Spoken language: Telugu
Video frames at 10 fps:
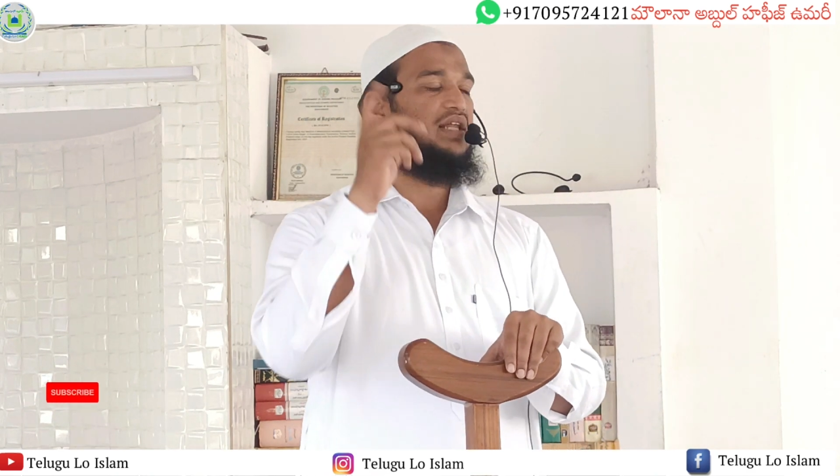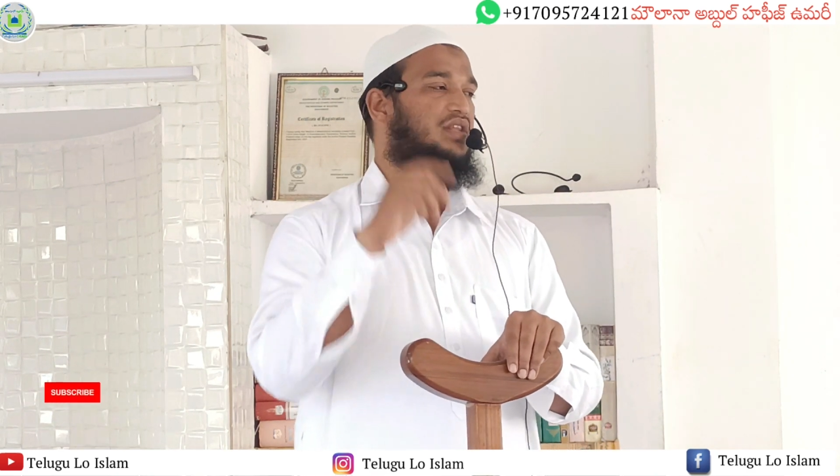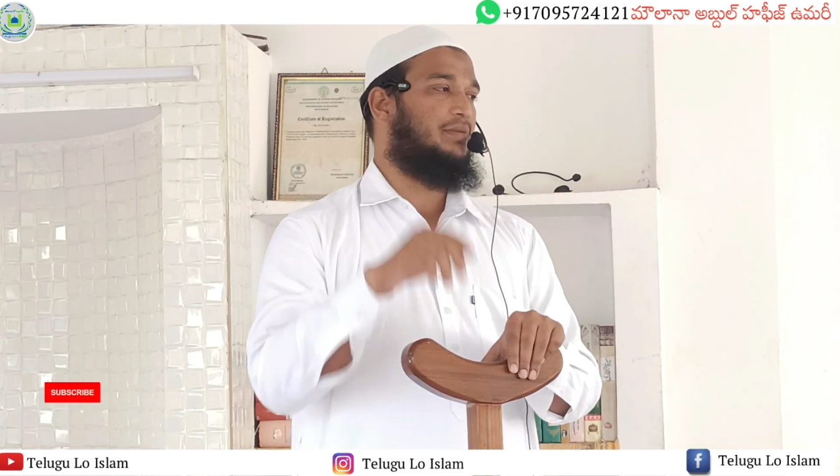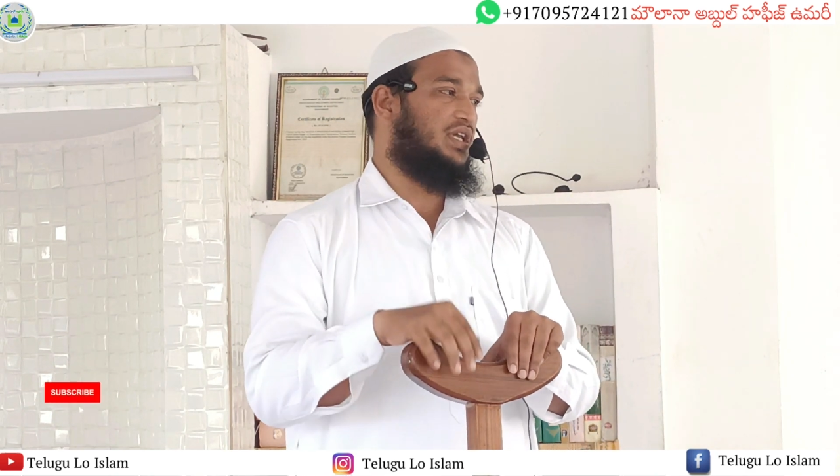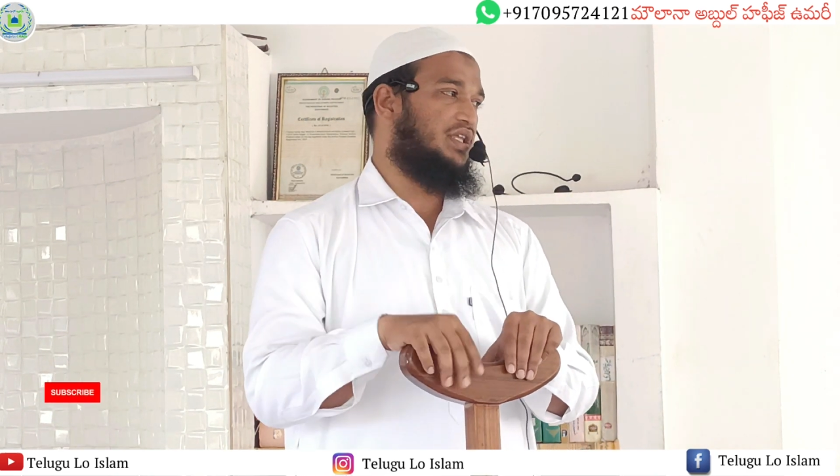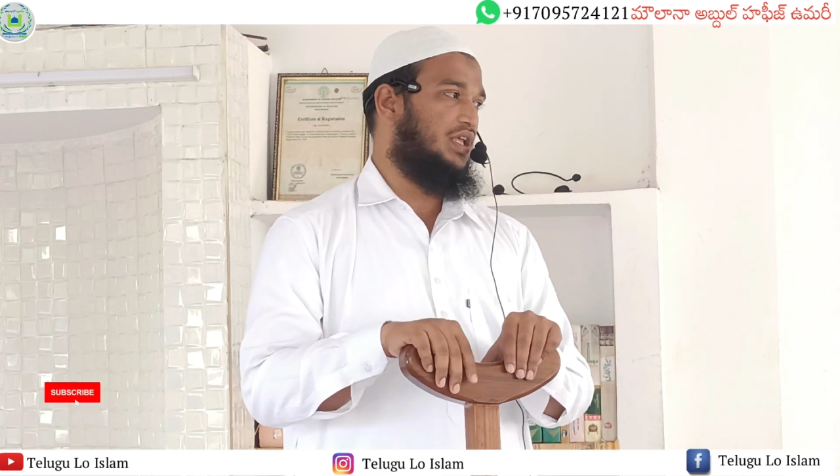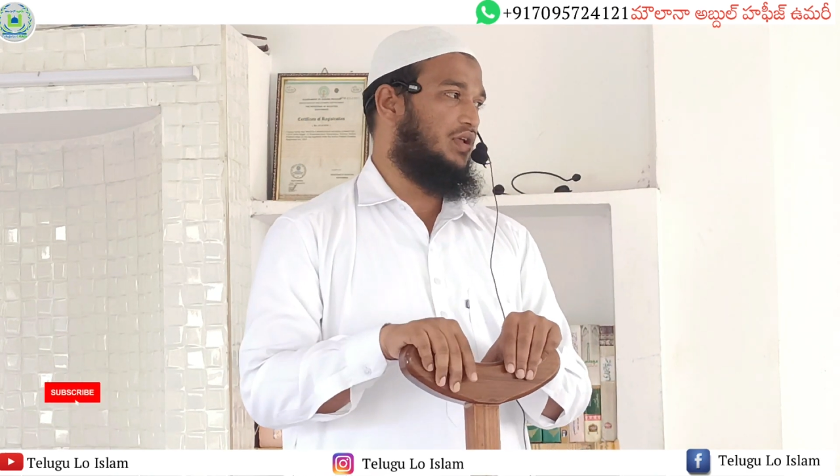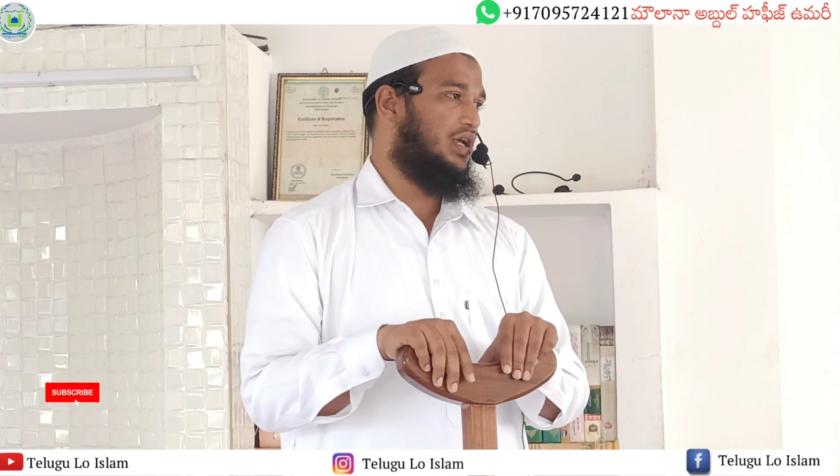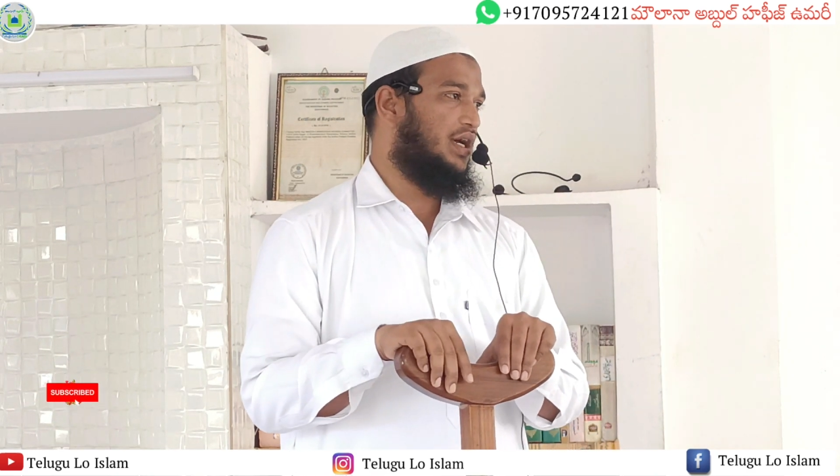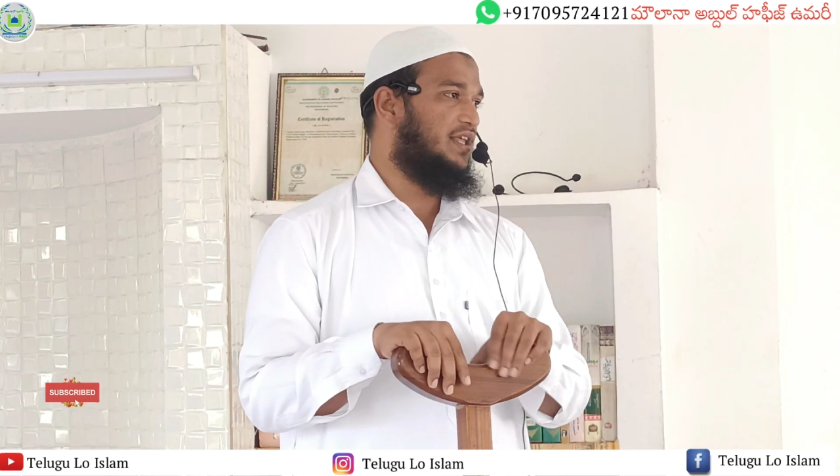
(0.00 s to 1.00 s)
మాత్రమే ఇది
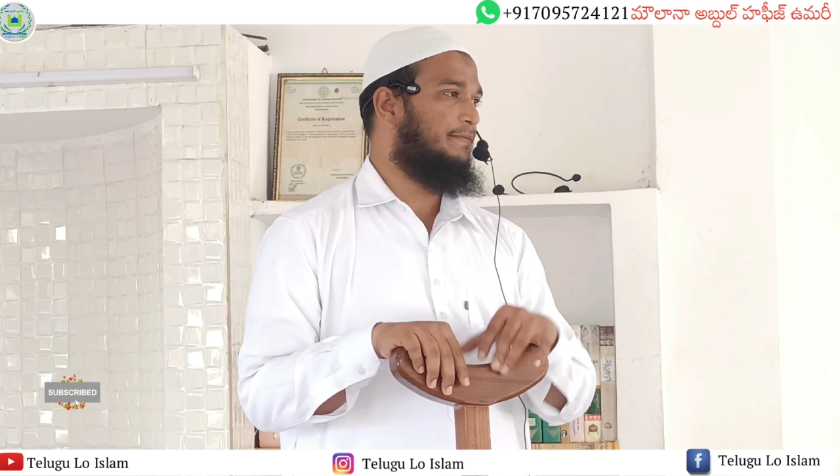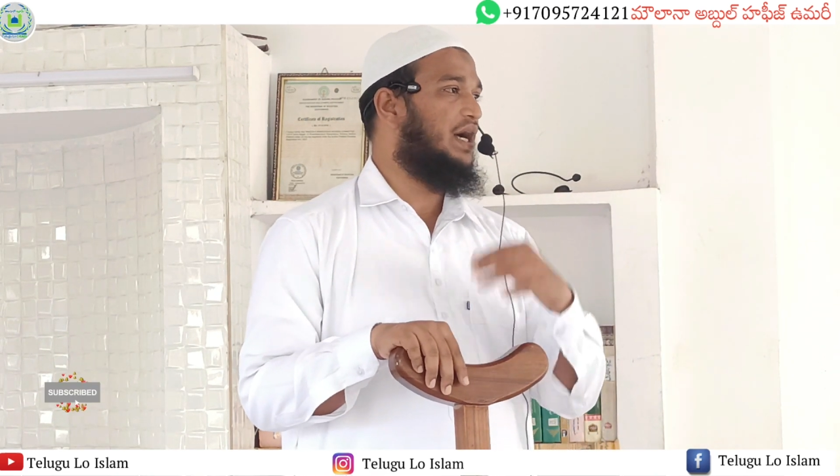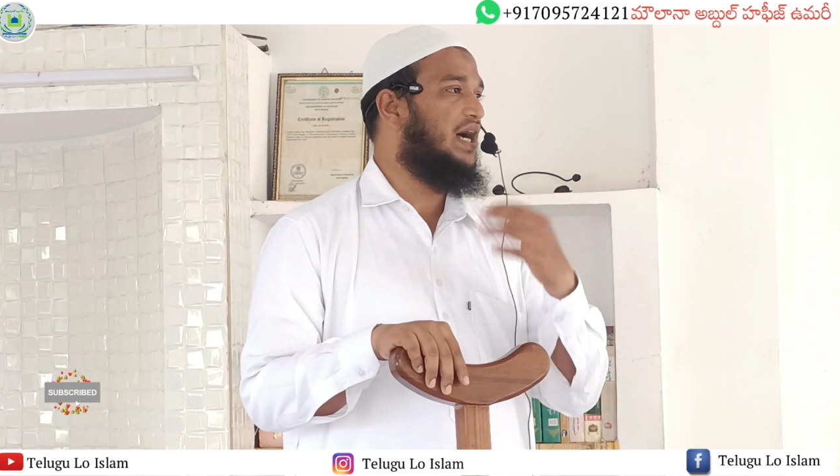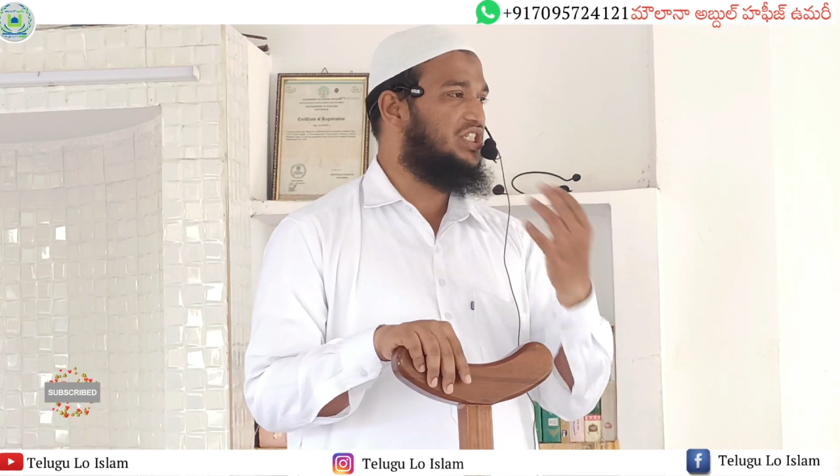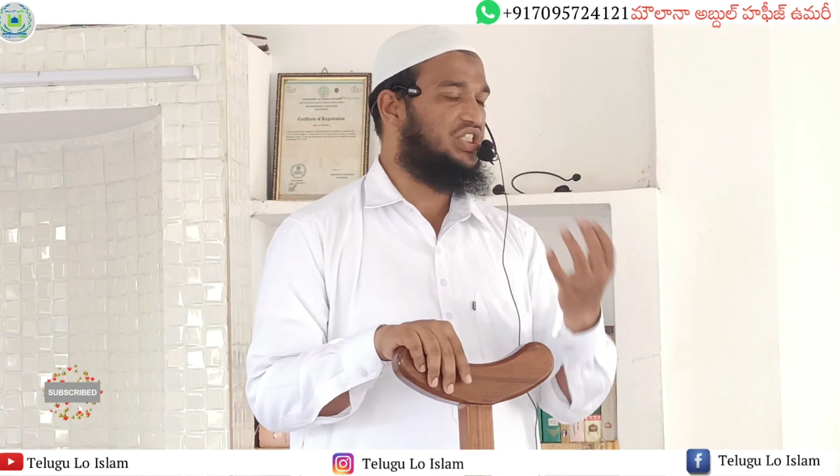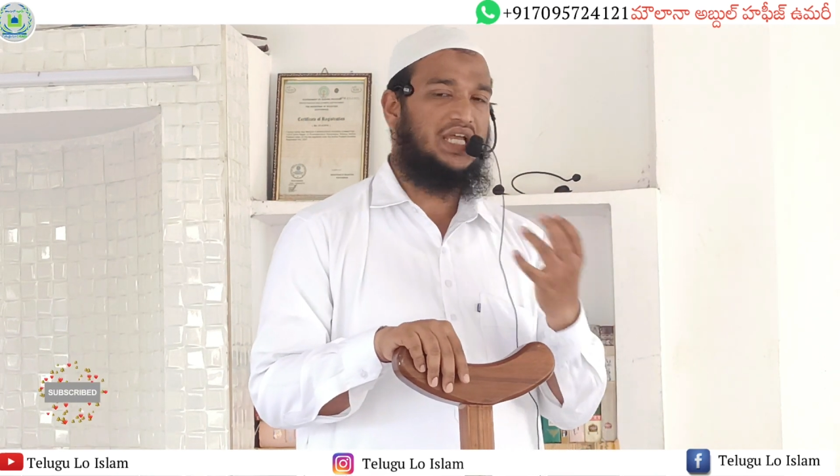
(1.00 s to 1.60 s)
అది భాష